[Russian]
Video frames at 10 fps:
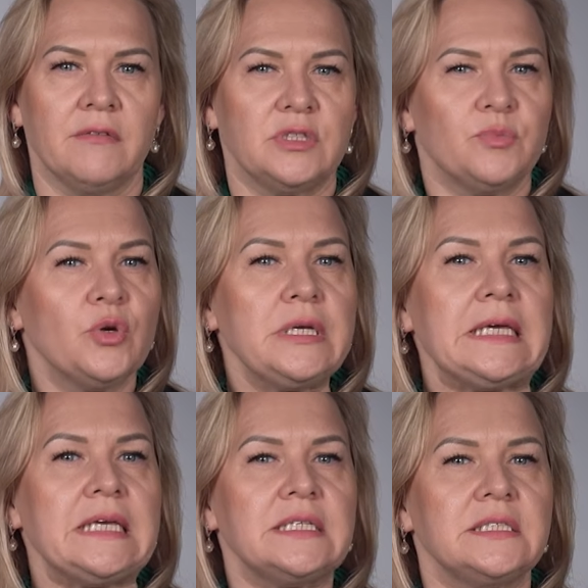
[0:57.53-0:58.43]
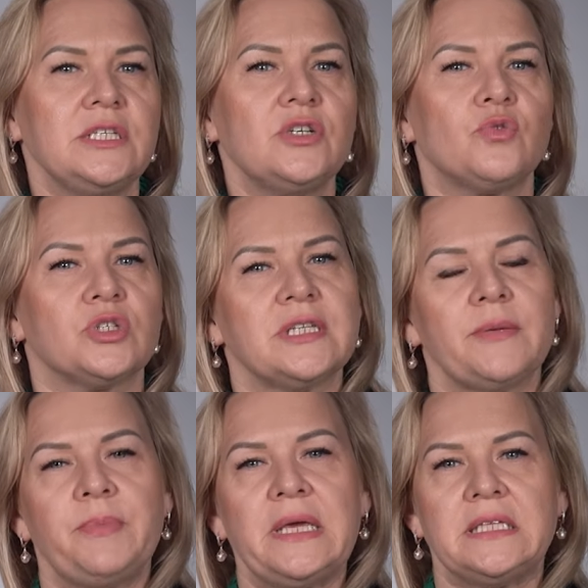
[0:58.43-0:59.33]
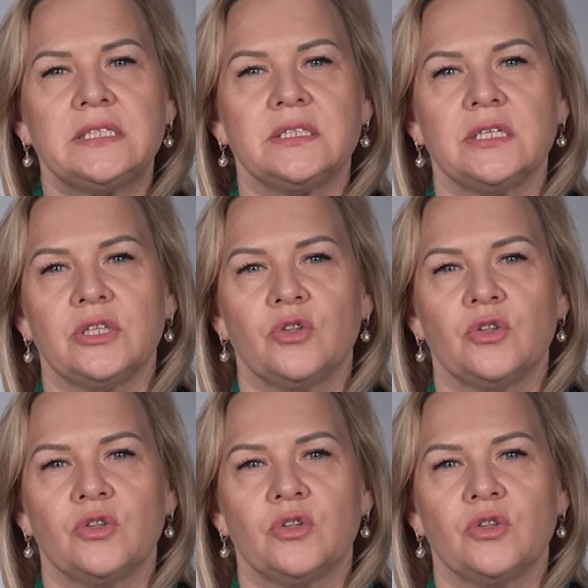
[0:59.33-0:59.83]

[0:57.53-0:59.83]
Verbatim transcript: Ведь многие из них уже на пенсии,